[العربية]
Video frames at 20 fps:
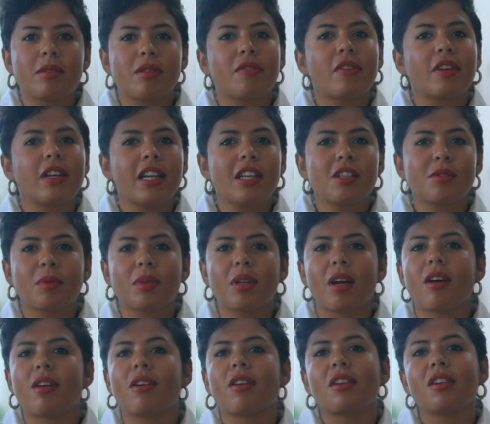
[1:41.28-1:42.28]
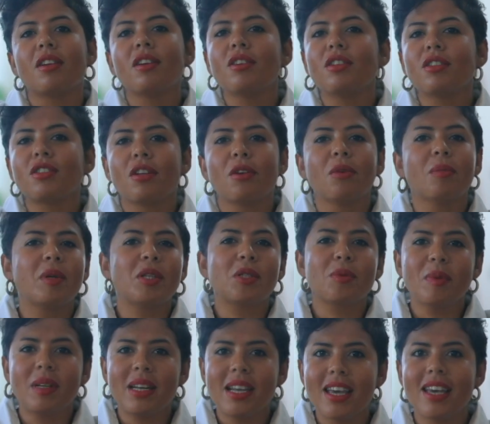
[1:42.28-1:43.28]
ما سافرناش ما اتحركناش
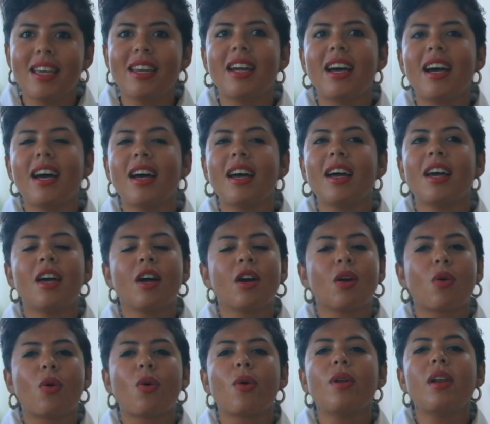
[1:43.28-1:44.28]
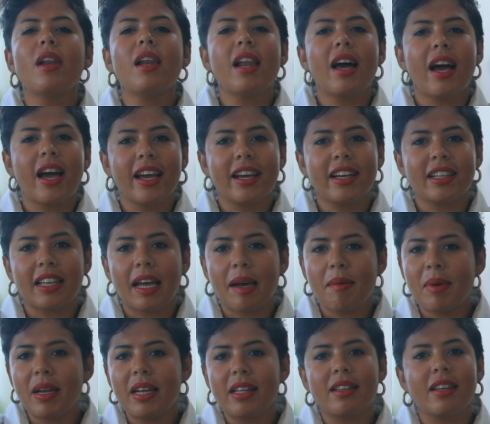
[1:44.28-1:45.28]
القماش من هنا كل حاجة
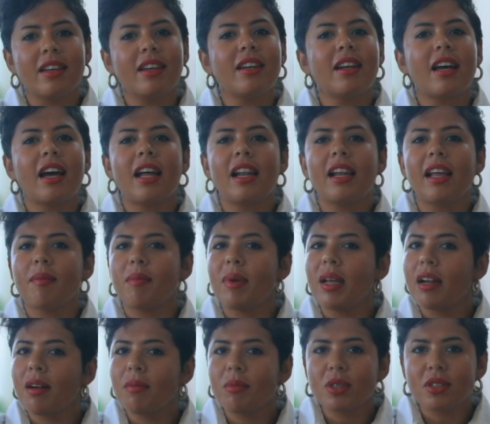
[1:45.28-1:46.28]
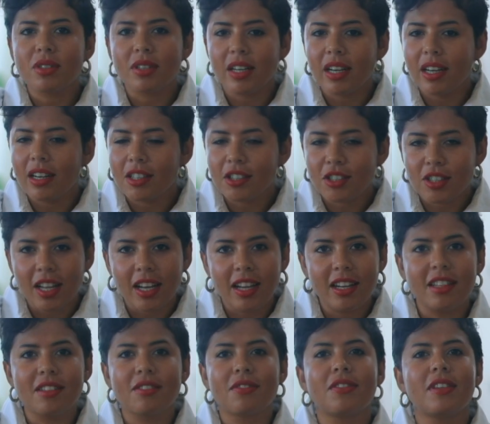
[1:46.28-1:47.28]
اتعملت هنا العمالة المصرية اللي
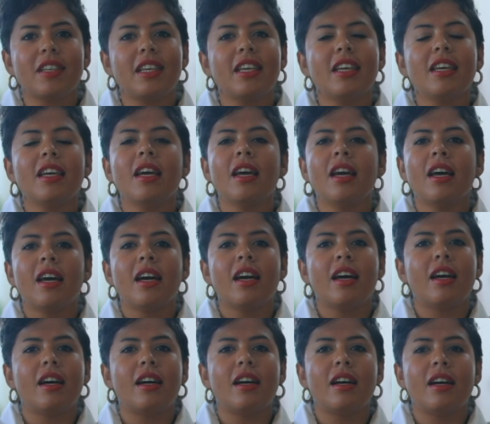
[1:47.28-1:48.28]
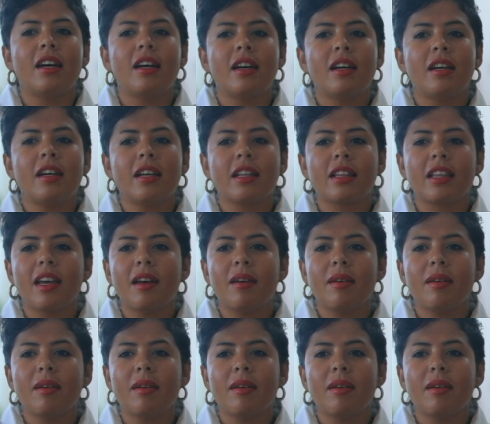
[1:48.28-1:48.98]
اشتغلت فيه آه،